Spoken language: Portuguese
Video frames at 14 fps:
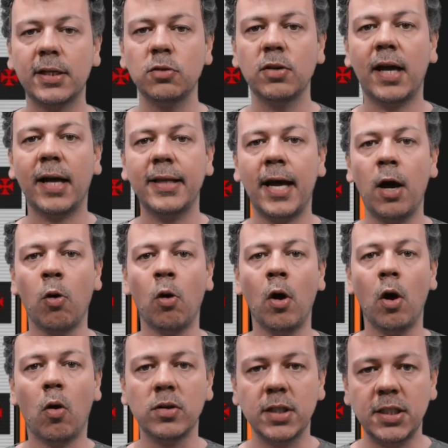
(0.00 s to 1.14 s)
aqui do canal
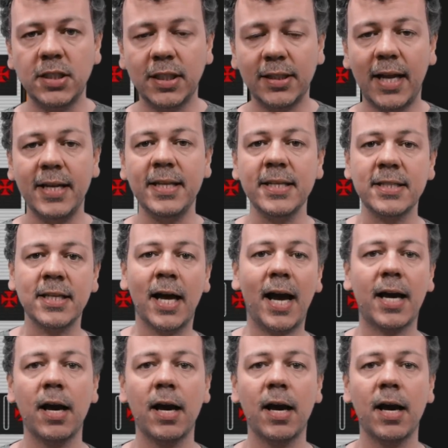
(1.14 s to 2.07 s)
onde a gente analisa a